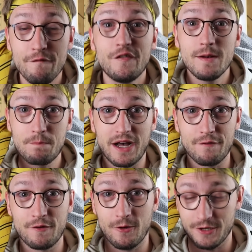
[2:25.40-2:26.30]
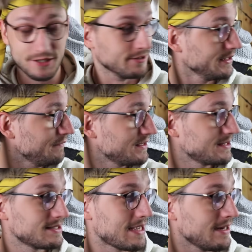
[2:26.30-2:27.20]
Hufflepuff, Leute. Ihr
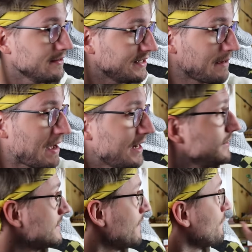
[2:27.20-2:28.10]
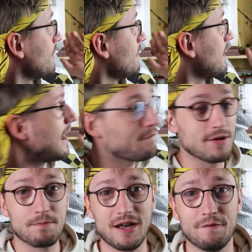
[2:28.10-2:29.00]
wisst es alle. Ich habe alles hier von
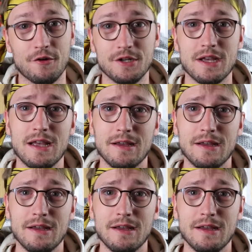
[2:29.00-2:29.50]
Hufflepuff und...